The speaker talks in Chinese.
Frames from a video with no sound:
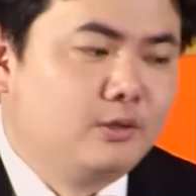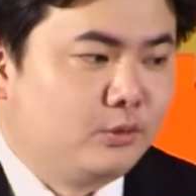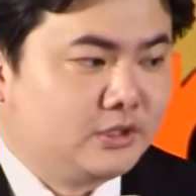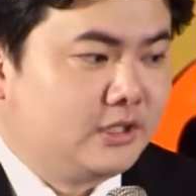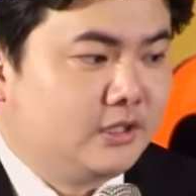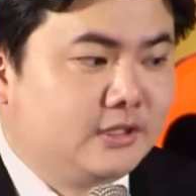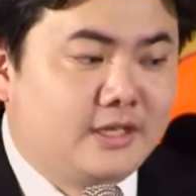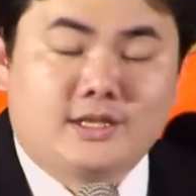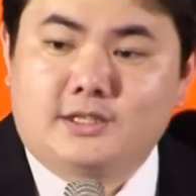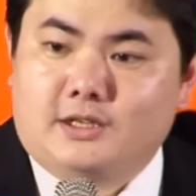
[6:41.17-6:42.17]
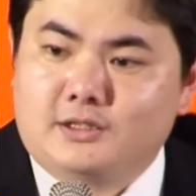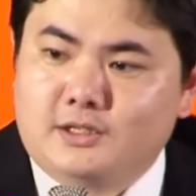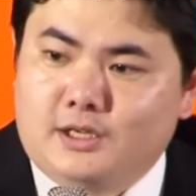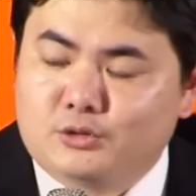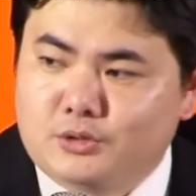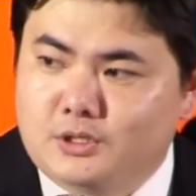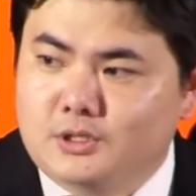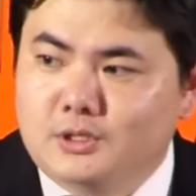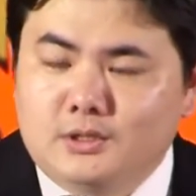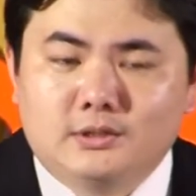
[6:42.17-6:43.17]
我是跟大家讲一下。所以，
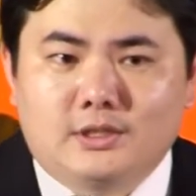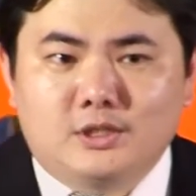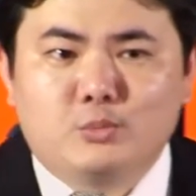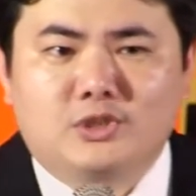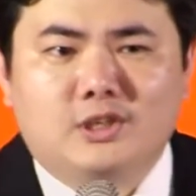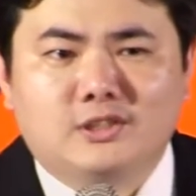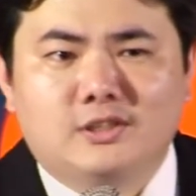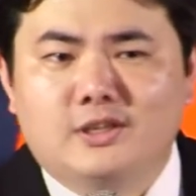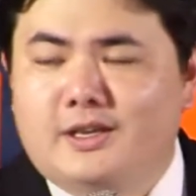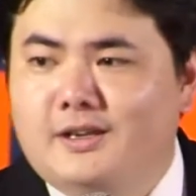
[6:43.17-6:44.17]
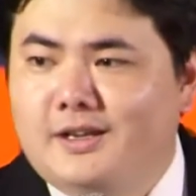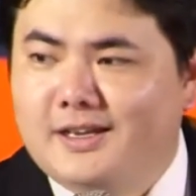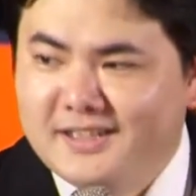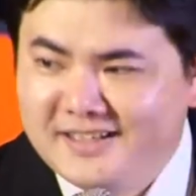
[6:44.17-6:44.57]
但是不是22K 啦？